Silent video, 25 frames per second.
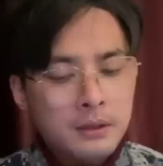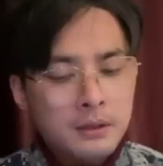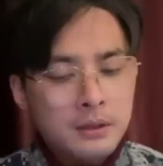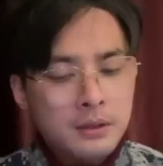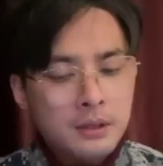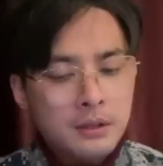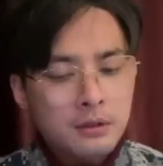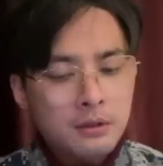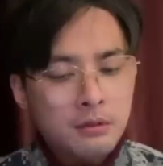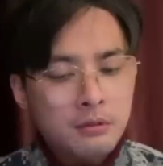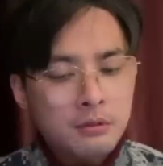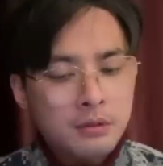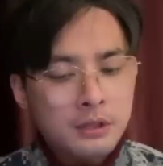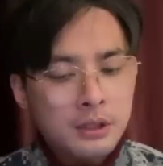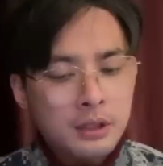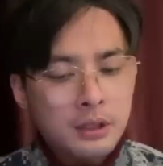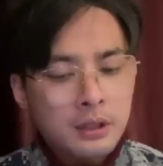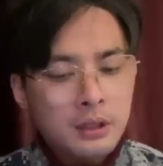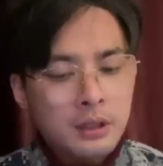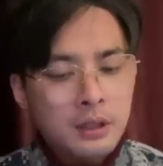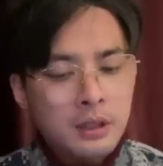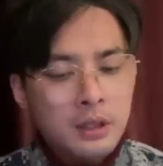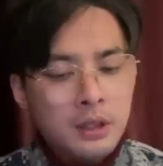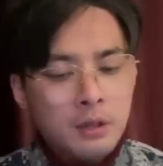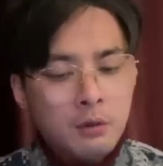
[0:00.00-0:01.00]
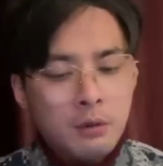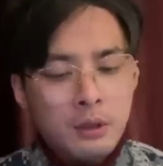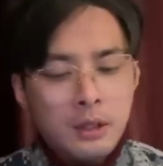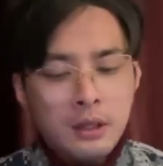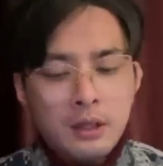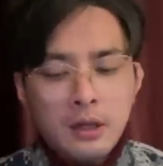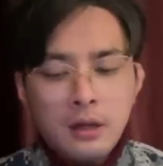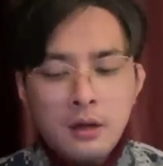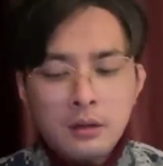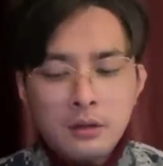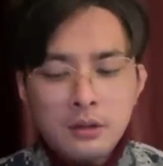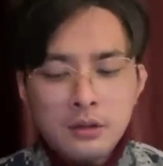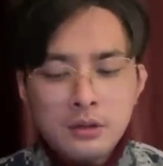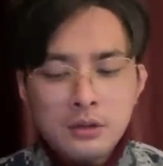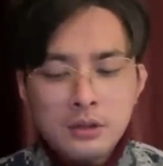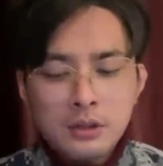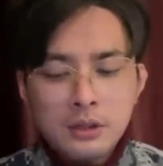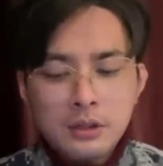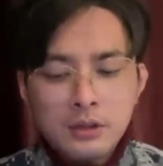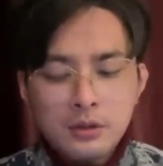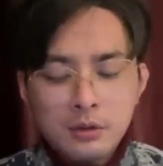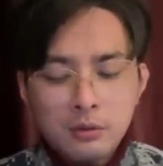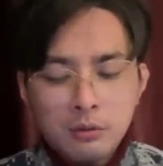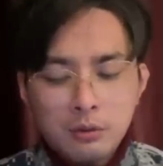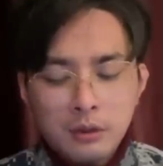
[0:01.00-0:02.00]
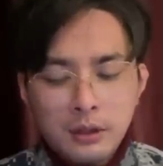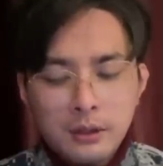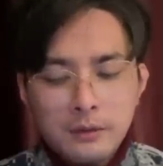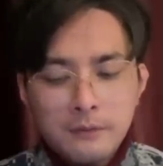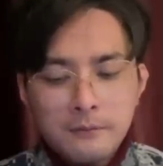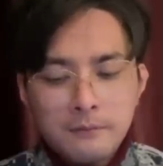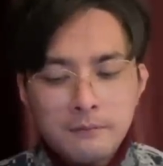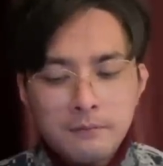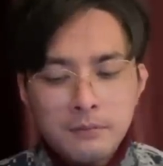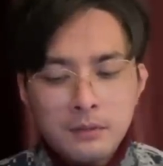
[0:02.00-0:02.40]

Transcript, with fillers: 肩同行，为更好的世界一起努力。